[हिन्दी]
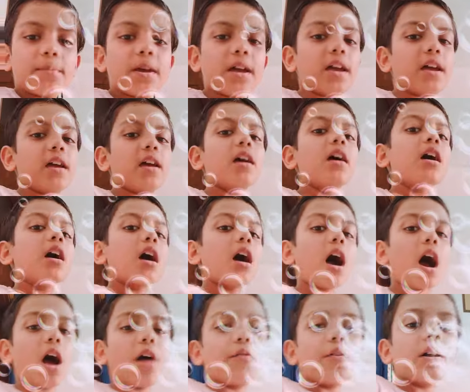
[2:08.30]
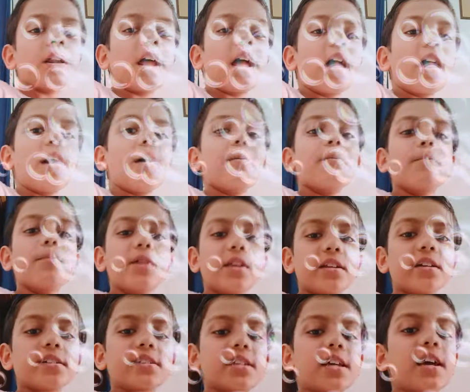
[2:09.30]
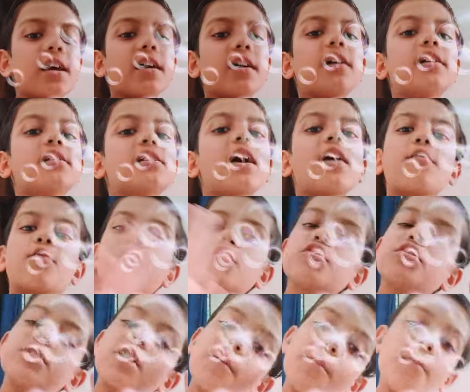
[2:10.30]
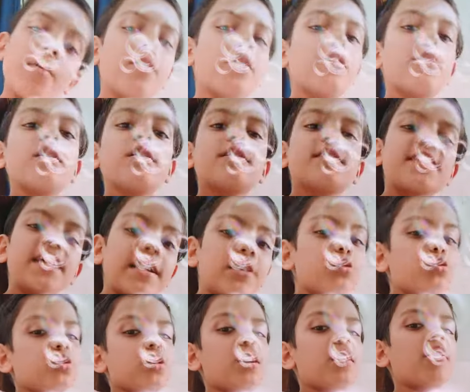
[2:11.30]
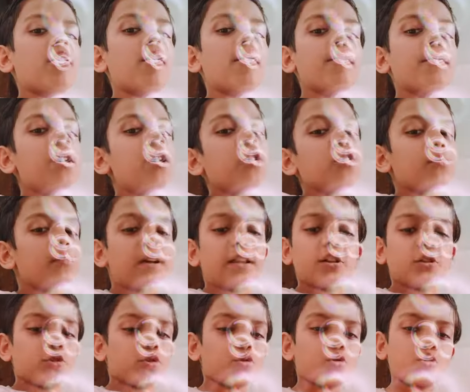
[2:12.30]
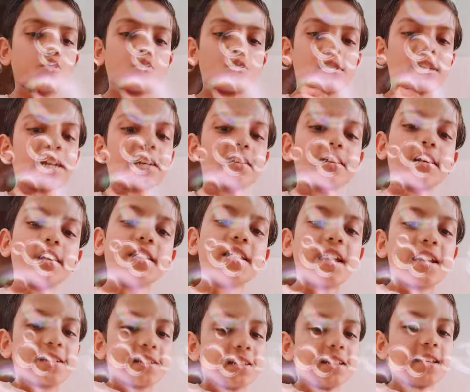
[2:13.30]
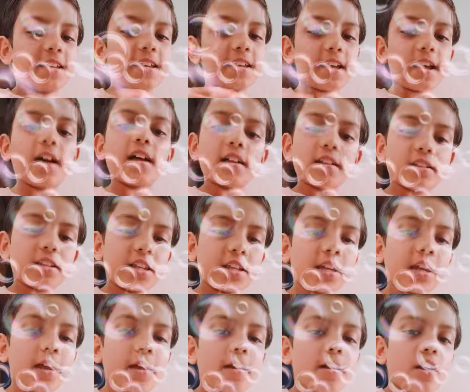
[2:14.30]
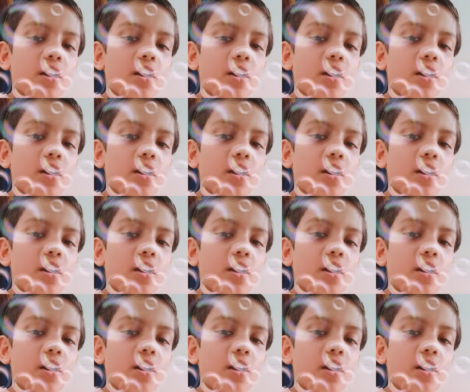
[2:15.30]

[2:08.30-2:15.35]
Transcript: मतलब है आवर है मिनट है घंटा है वो सब सेट हो जाएगा तो मैंने तो दोस्तों सेट कर लिया इसलिए ठीक है